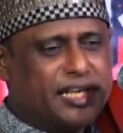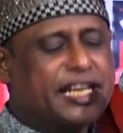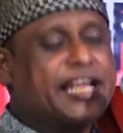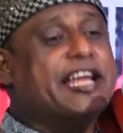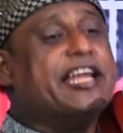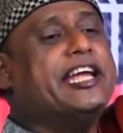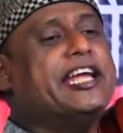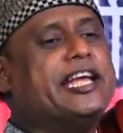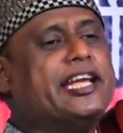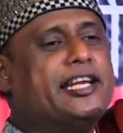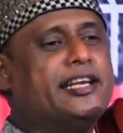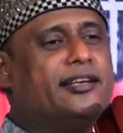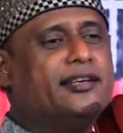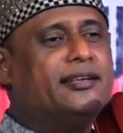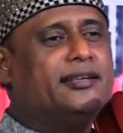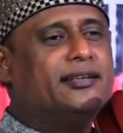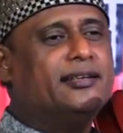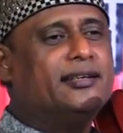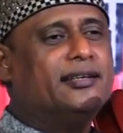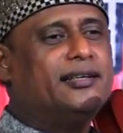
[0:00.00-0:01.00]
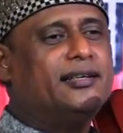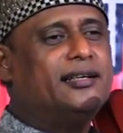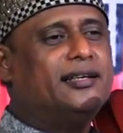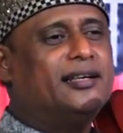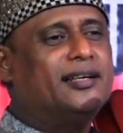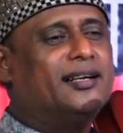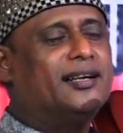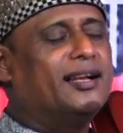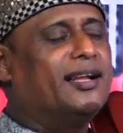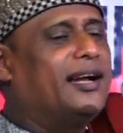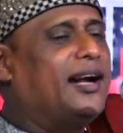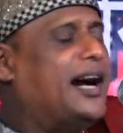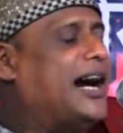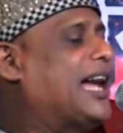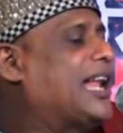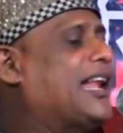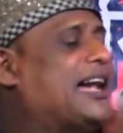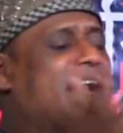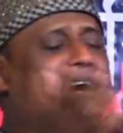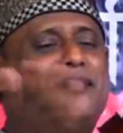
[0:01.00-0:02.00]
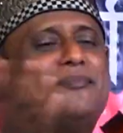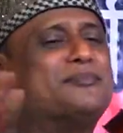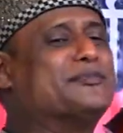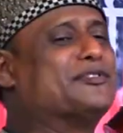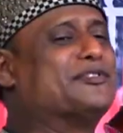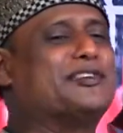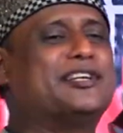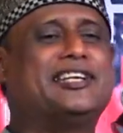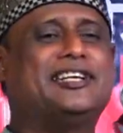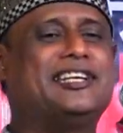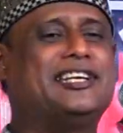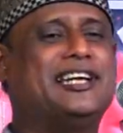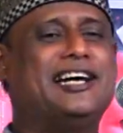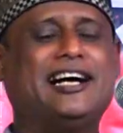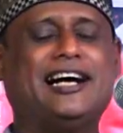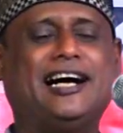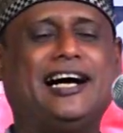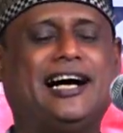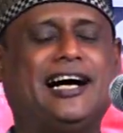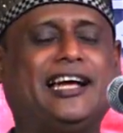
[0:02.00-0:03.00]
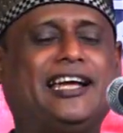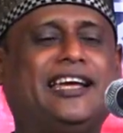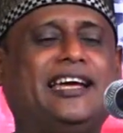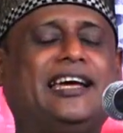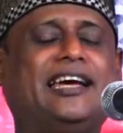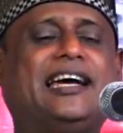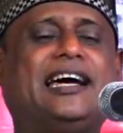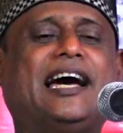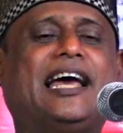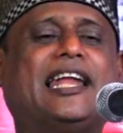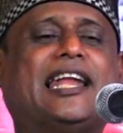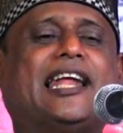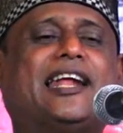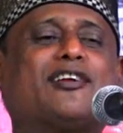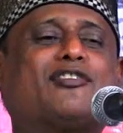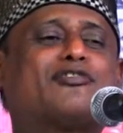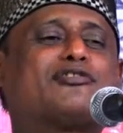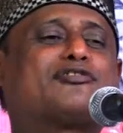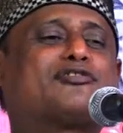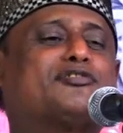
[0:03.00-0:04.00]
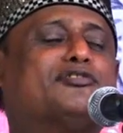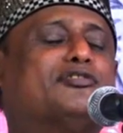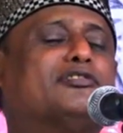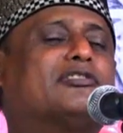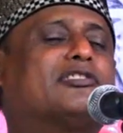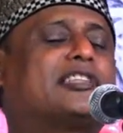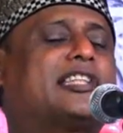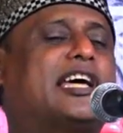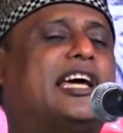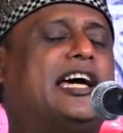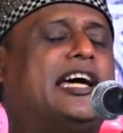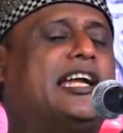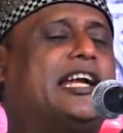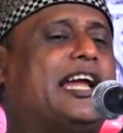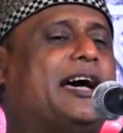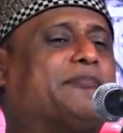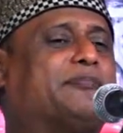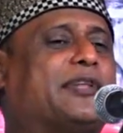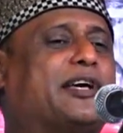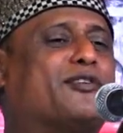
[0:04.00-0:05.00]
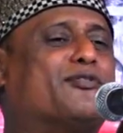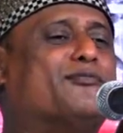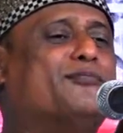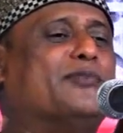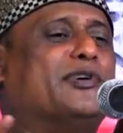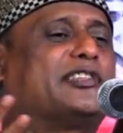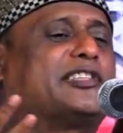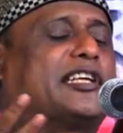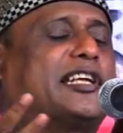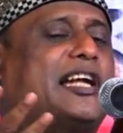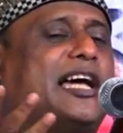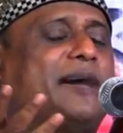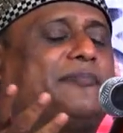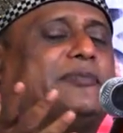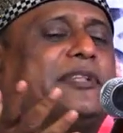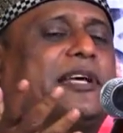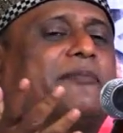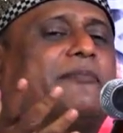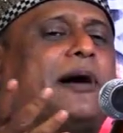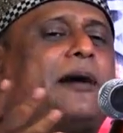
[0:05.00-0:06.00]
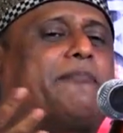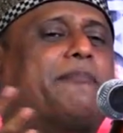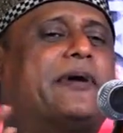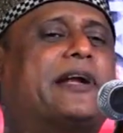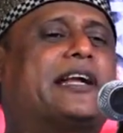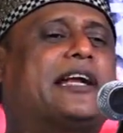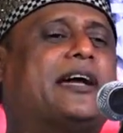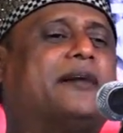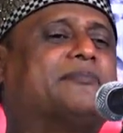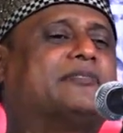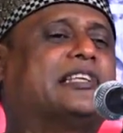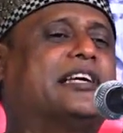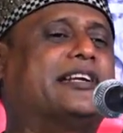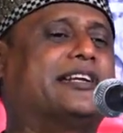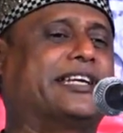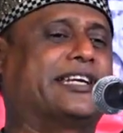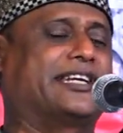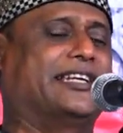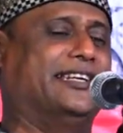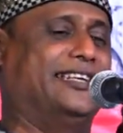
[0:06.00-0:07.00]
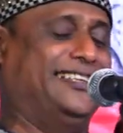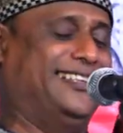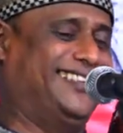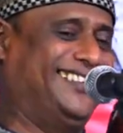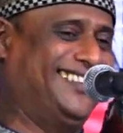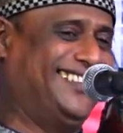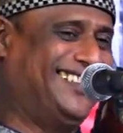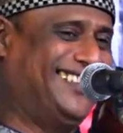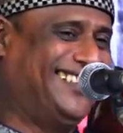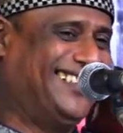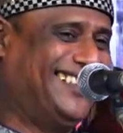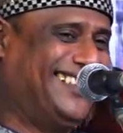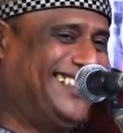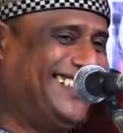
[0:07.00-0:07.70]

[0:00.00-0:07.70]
কি আলহামদুলিল্লাহ হে আল্লাহর রসুল দেখেন আপনার উন্মতারা আপনার বাপার নাম জানে হ্যাঁ